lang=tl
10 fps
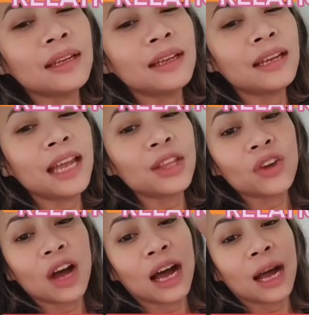Ito
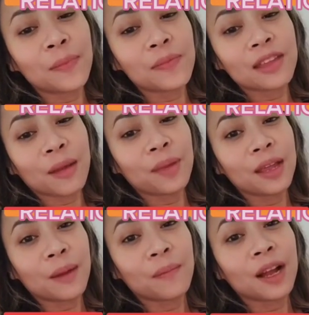ha, sabi niya,
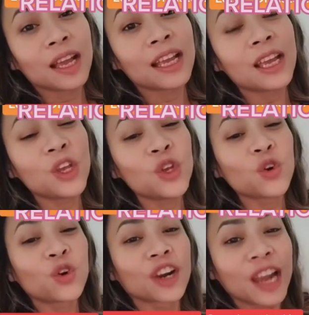magiging
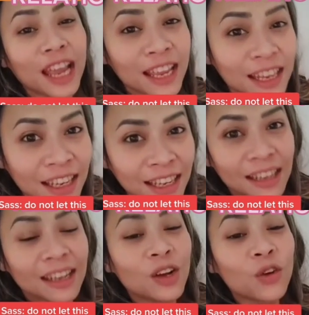Ukraine.
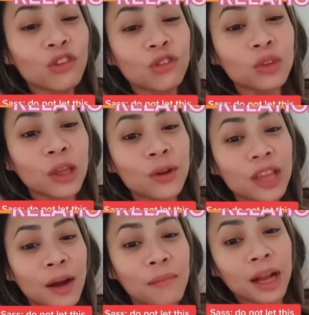Gusto daw niyang
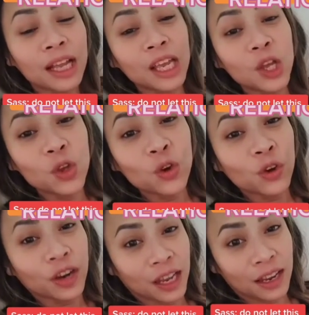maging
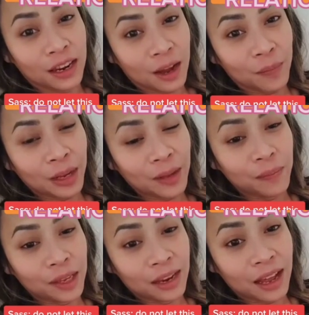Ukraine ang
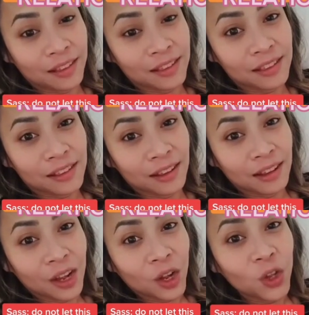Pilipinas.
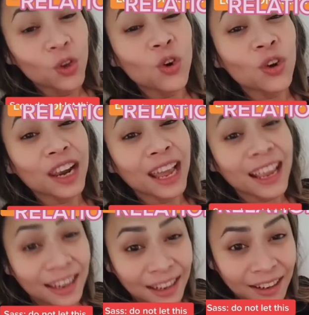
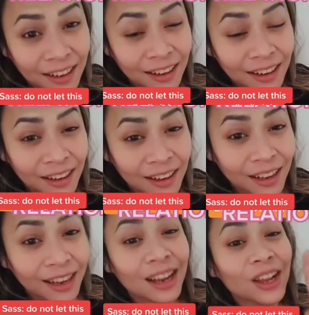Ukraine!
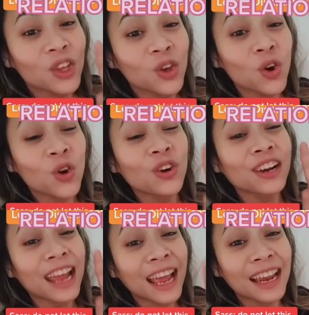
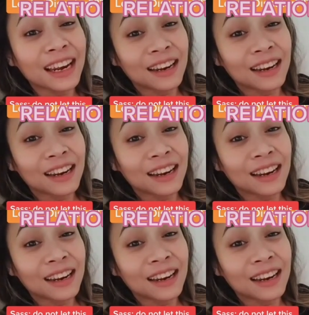Ukraine!